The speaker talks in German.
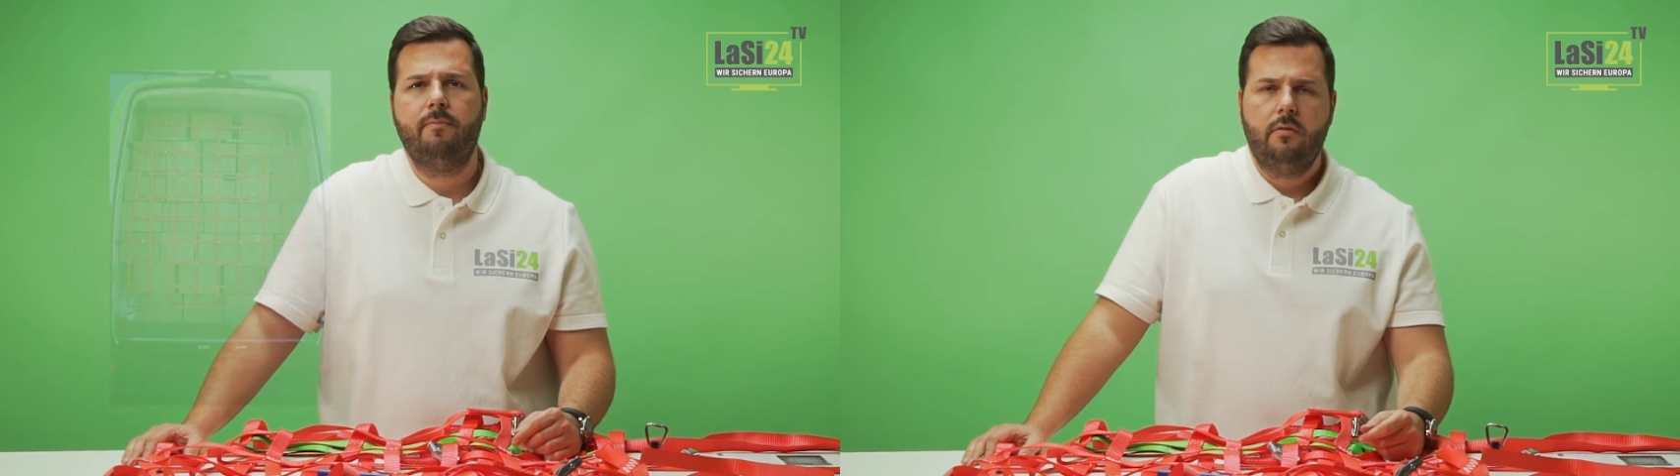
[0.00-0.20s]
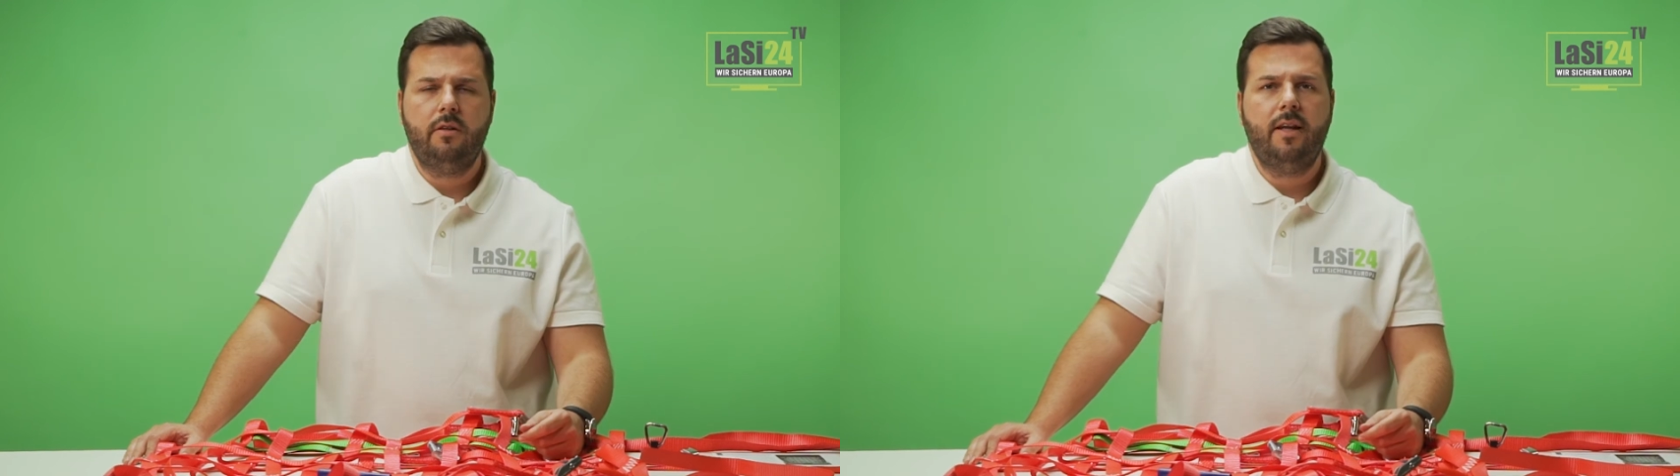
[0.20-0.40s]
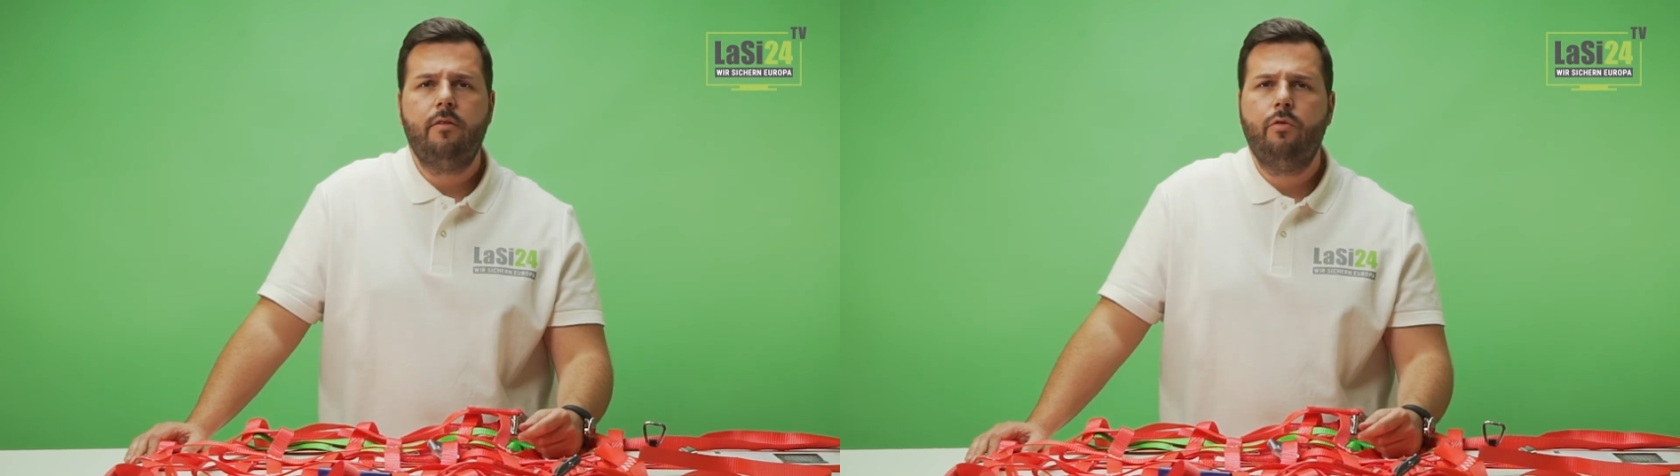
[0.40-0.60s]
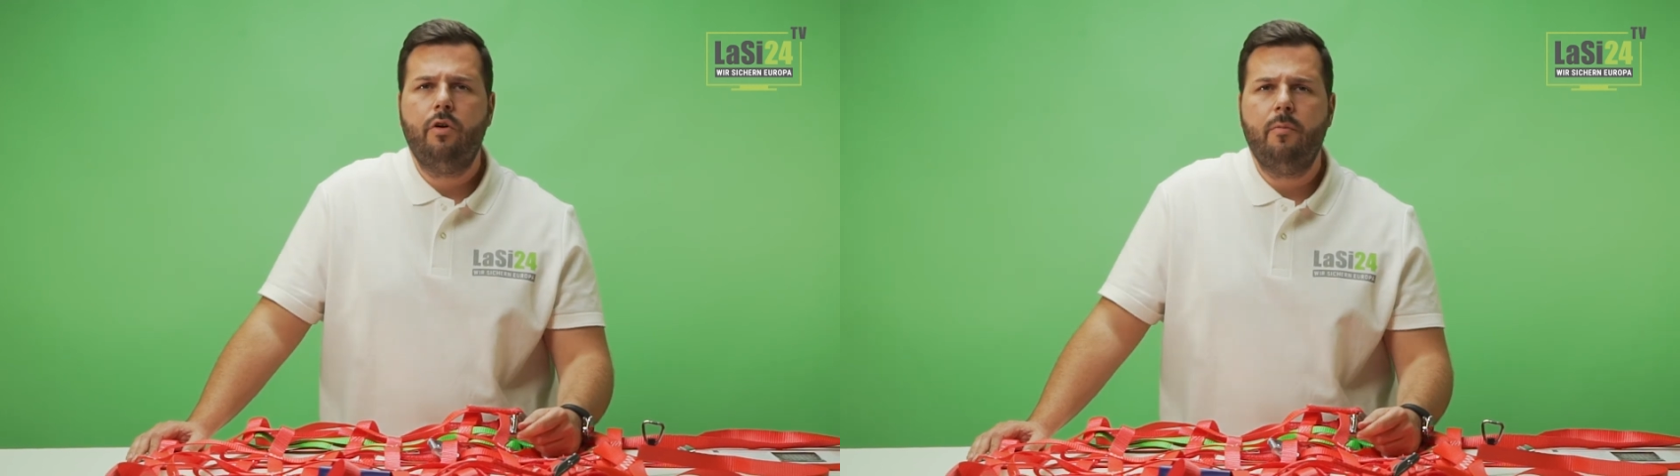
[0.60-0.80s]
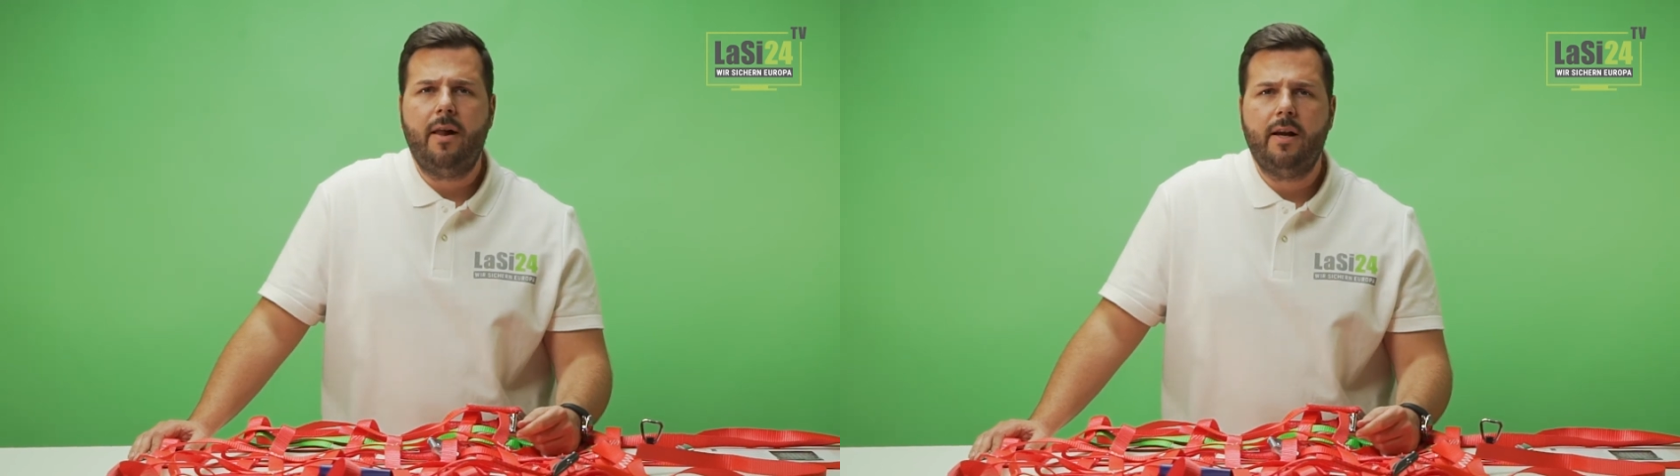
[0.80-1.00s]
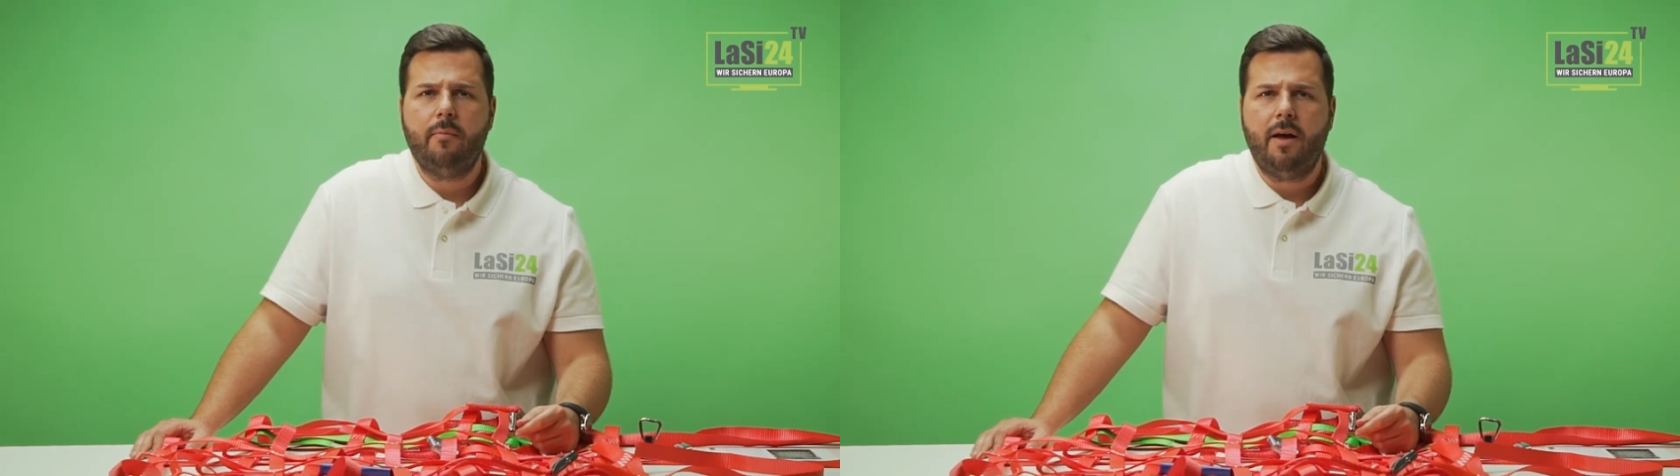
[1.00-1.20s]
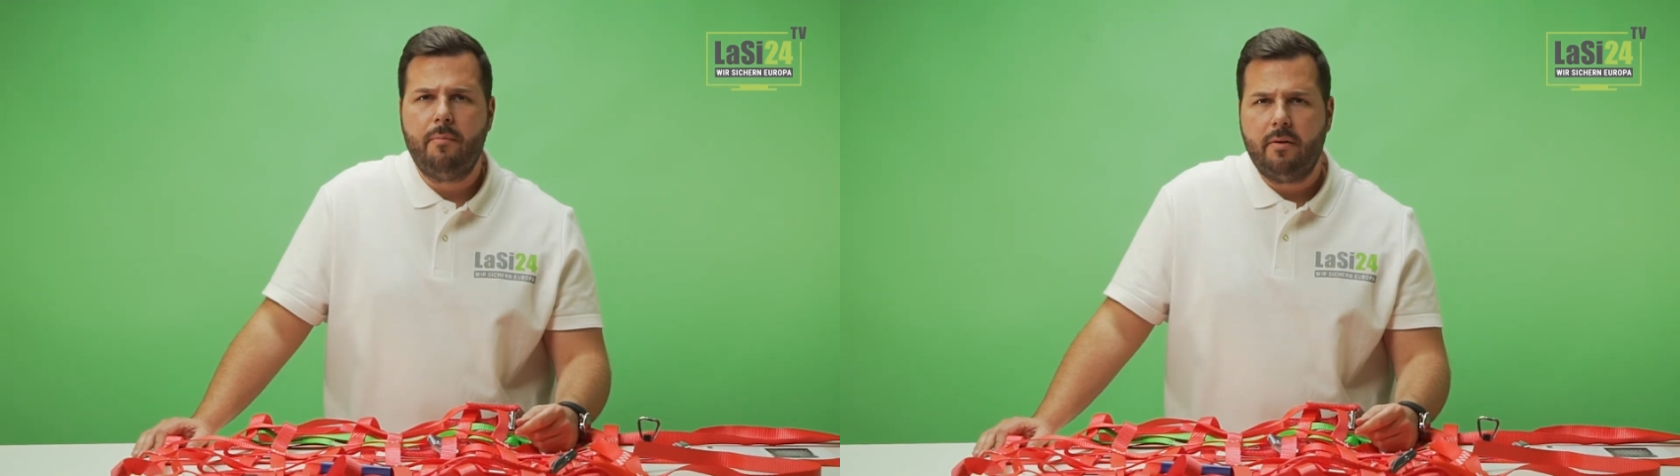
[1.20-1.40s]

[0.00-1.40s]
Die Netzhöhe im Allgemeinen